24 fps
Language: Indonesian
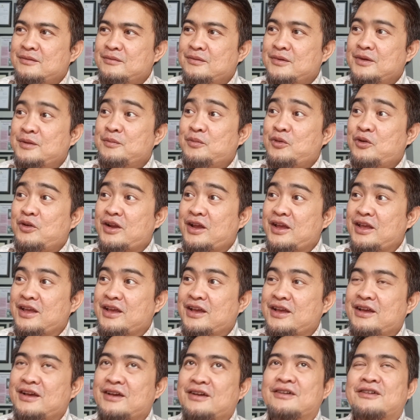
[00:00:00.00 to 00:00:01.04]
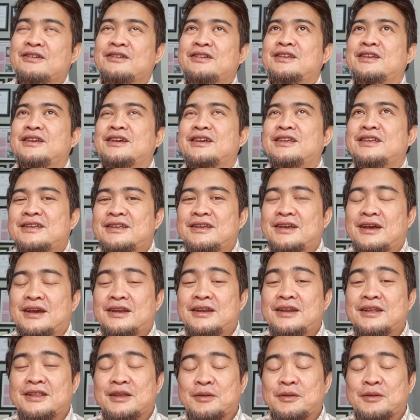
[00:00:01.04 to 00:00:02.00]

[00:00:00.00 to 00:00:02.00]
Menpora ya? Oh iya iya. Ya ada